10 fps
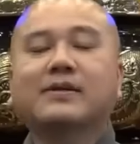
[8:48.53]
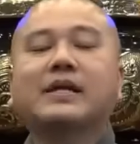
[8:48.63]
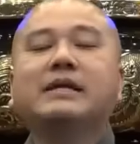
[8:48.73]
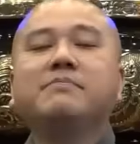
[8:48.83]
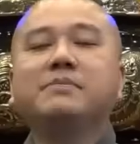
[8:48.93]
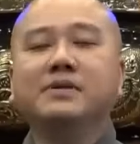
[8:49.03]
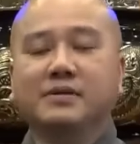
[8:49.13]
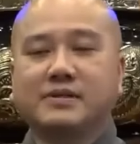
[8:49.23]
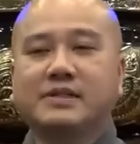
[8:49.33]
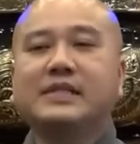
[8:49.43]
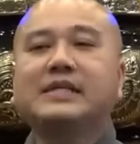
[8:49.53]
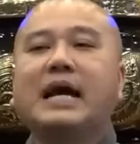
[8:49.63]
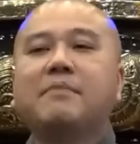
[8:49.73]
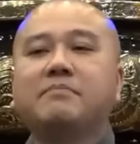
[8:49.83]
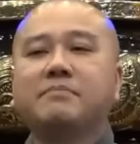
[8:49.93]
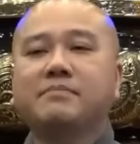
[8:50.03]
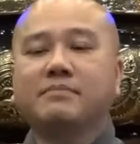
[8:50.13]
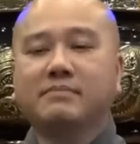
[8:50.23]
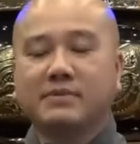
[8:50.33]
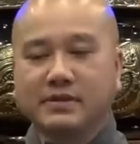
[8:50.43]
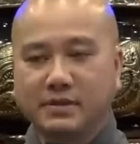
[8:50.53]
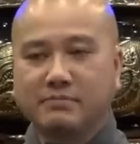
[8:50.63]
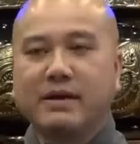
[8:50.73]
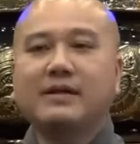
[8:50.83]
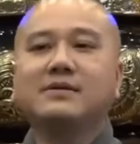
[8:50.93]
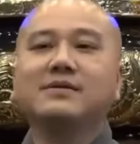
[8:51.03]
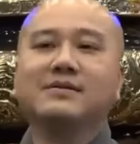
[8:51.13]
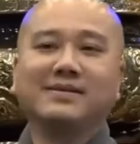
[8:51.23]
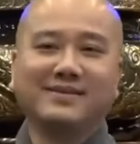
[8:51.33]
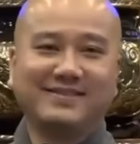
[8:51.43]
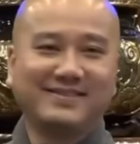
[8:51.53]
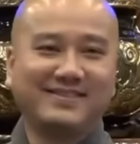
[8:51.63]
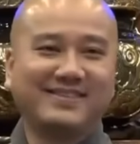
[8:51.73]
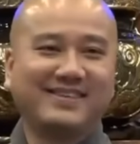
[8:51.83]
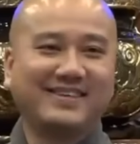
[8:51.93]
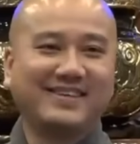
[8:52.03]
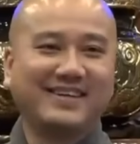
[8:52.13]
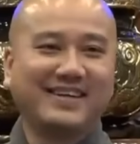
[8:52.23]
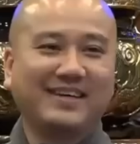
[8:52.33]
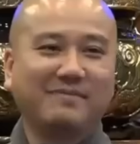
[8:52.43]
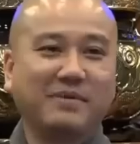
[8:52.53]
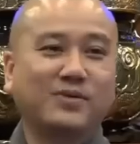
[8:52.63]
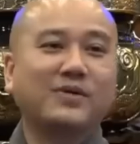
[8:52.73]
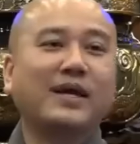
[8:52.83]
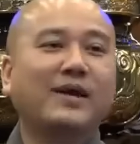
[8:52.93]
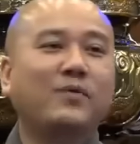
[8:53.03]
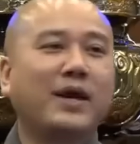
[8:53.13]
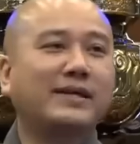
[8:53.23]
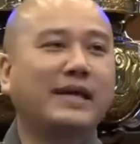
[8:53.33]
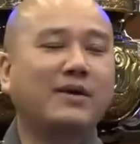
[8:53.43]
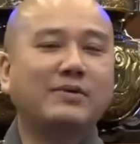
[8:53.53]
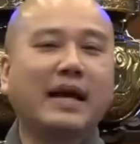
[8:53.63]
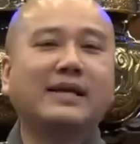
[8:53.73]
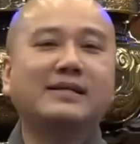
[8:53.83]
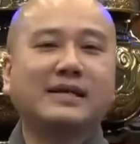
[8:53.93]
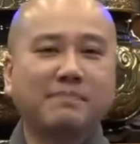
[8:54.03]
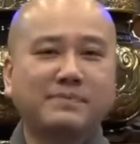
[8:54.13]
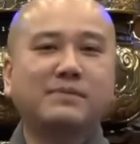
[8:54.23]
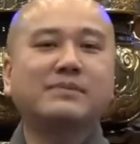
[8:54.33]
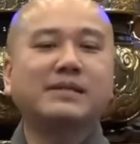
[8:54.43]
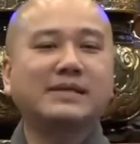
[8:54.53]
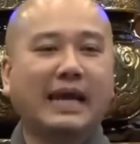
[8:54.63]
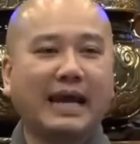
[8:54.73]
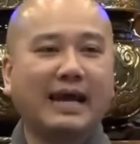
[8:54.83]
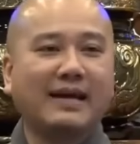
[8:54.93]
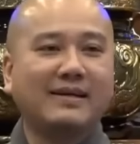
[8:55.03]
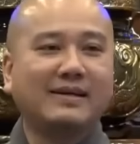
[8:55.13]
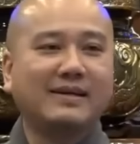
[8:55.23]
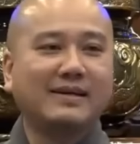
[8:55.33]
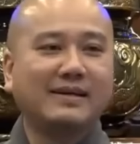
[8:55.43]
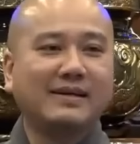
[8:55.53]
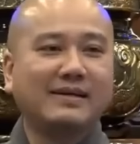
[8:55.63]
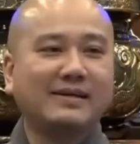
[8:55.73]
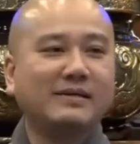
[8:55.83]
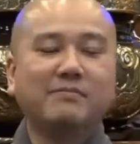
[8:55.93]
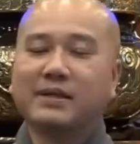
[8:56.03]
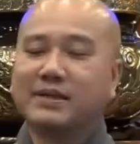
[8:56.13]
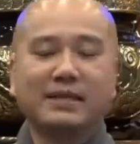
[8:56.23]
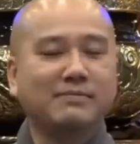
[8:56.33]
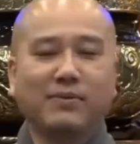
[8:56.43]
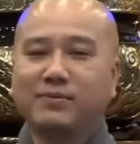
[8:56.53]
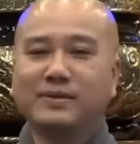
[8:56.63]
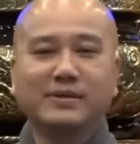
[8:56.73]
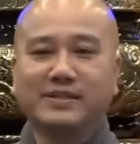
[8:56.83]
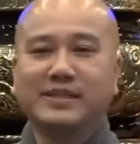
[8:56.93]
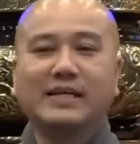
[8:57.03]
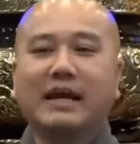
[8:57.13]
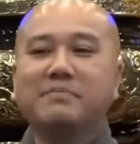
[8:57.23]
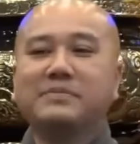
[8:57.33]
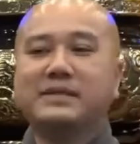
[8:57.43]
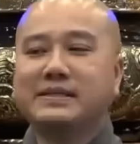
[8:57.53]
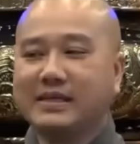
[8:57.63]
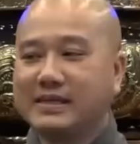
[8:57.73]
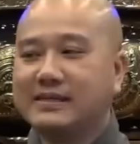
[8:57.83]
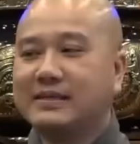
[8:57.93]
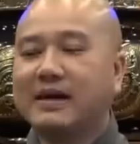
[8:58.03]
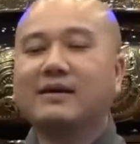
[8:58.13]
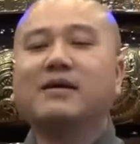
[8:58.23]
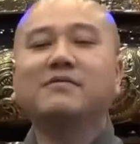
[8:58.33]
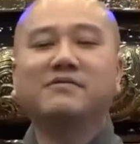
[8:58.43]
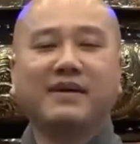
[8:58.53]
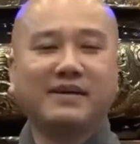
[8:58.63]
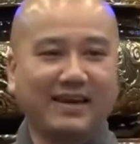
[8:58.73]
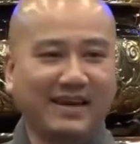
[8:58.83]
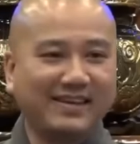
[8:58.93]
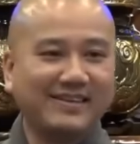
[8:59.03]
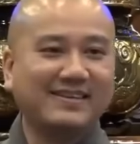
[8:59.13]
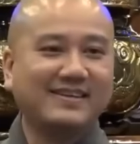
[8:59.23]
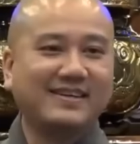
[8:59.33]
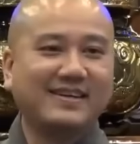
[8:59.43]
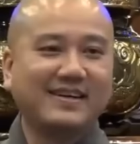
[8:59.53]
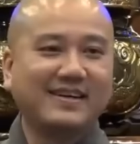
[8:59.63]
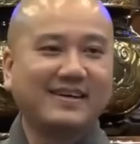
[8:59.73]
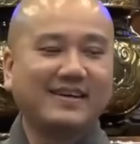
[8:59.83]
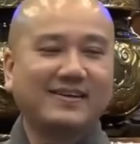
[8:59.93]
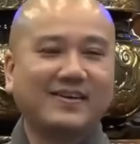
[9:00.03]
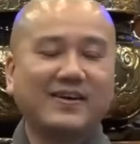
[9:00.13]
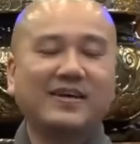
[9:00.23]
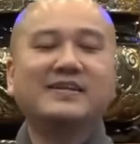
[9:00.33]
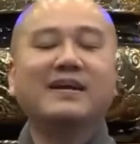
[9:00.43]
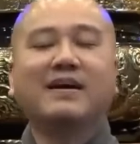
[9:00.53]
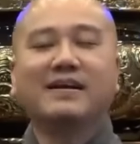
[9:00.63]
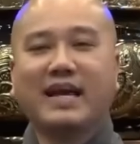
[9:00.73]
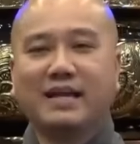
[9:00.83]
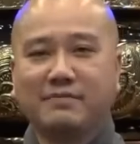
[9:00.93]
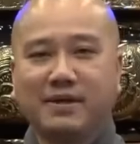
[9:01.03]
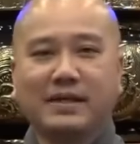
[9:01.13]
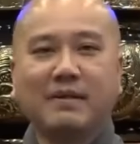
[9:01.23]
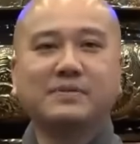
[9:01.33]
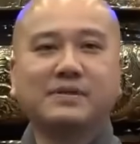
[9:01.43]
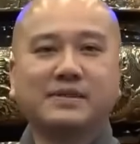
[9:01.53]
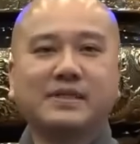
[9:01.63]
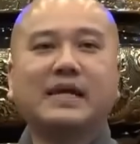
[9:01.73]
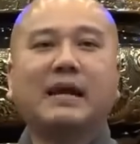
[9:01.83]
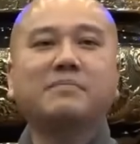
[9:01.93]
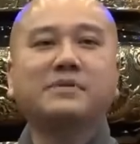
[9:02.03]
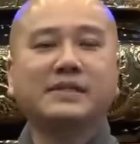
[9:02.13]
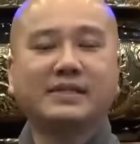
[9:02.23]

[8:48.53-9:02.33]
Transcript: kiếm được tri âm được mấy người. Mình có thể quen nhau đầy khắp trong thiên hạ, nhưng mà tìm một người tri âm tri kỷ thật không phải dễ. Cho nên đời này mình gặp được tri âm tri